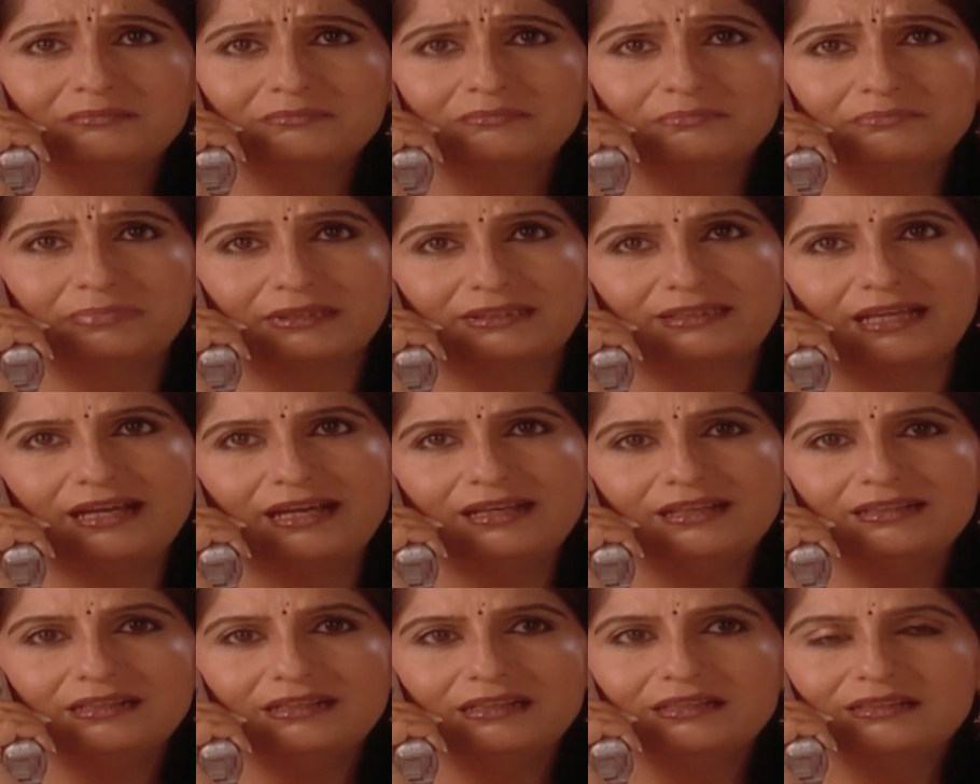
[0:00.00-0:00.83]

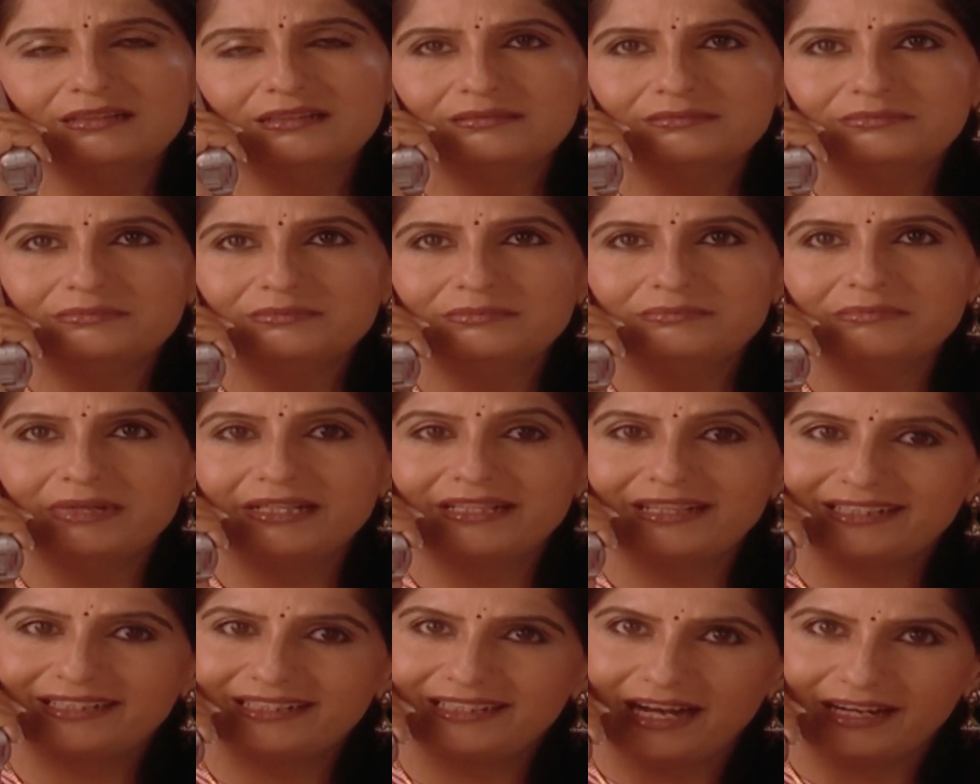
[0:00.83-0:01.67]
بتعرفي
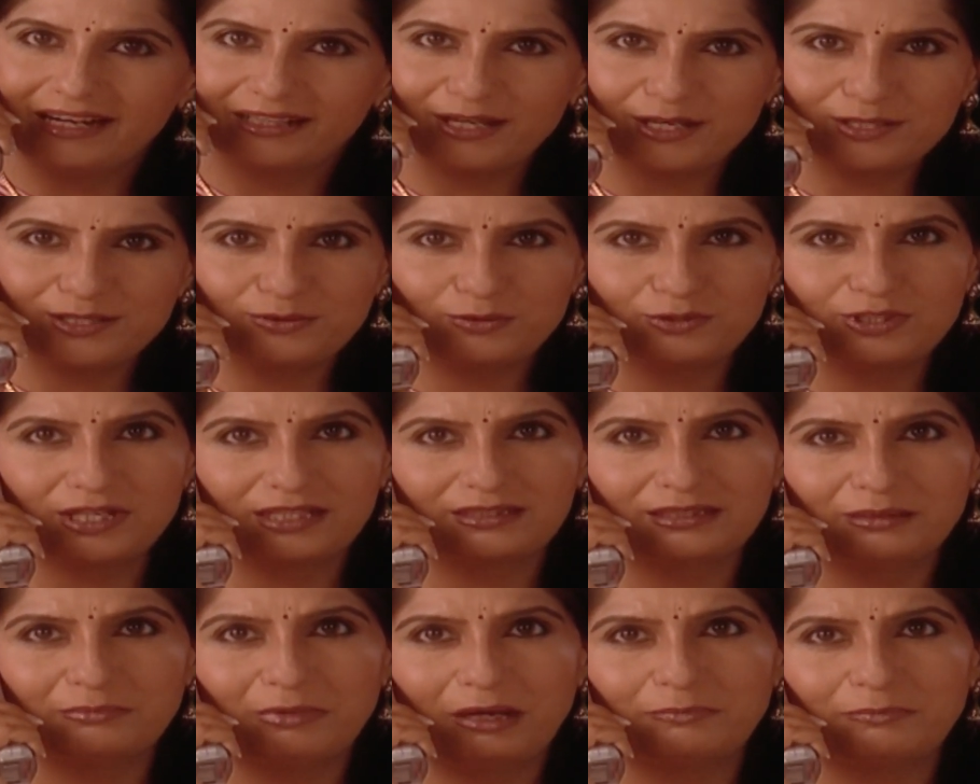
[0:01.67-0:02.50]
أنا كنت
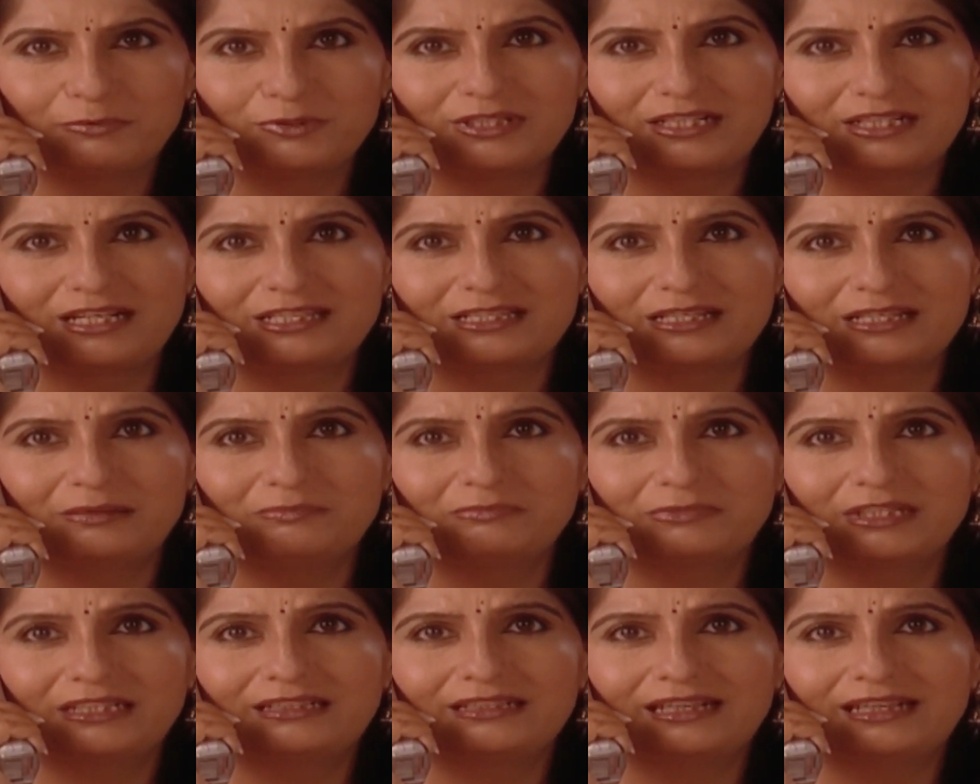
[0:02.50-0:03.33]
مستنية عيد ميلاد
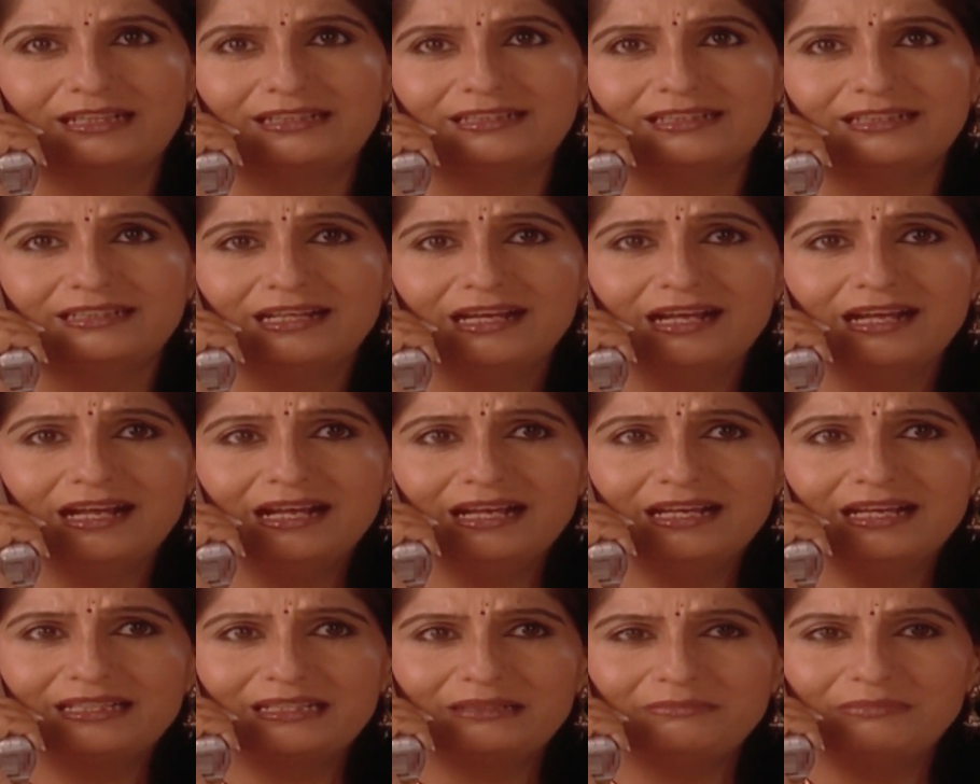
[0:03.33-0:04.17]
أبي لحتى
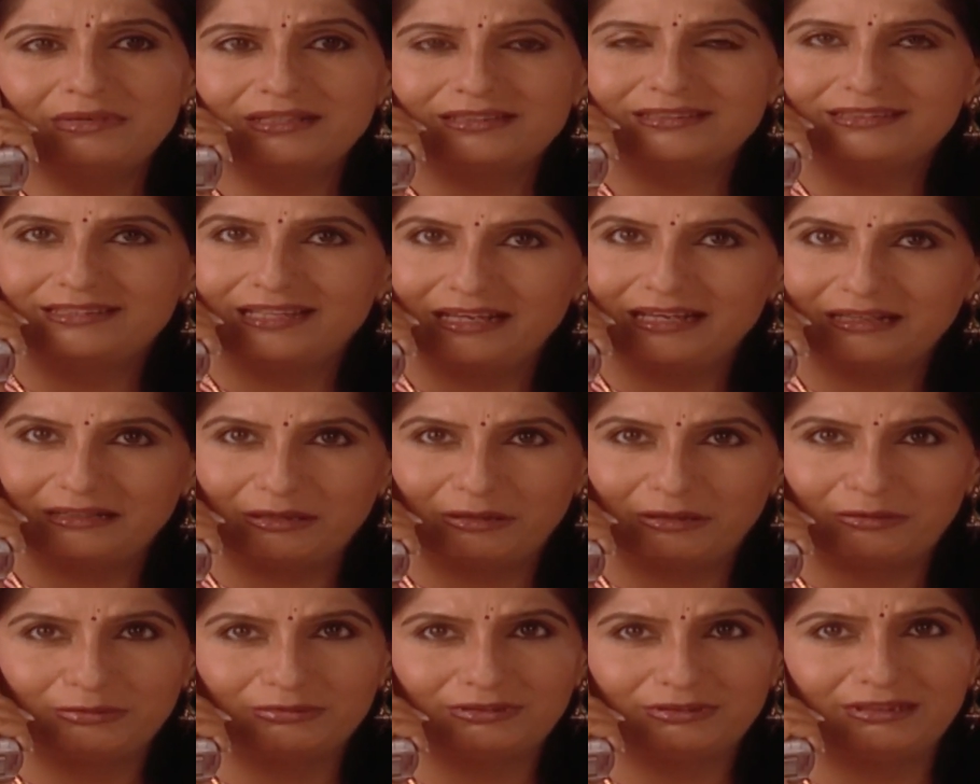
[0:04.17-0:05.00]
يجي مشان أحتفل